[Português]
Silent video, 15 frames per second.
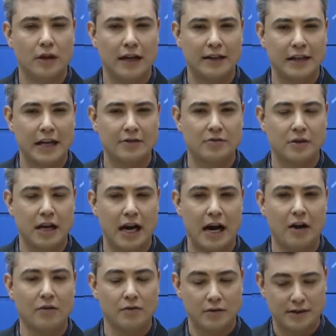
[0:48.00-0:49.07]
atrás do
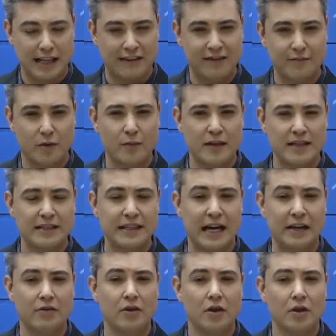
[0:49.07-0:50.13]
carro, estava
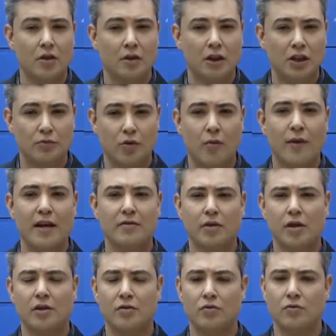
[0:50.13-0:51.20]
imobilizado no
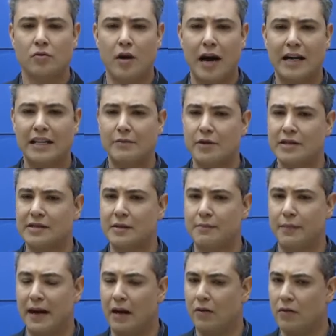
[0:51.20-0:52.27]
momento em que um guarda
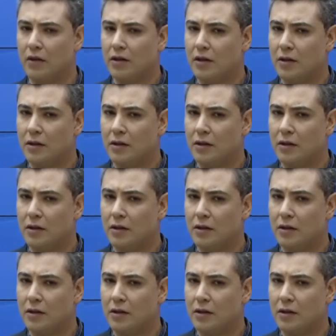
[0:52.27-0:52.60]
municipal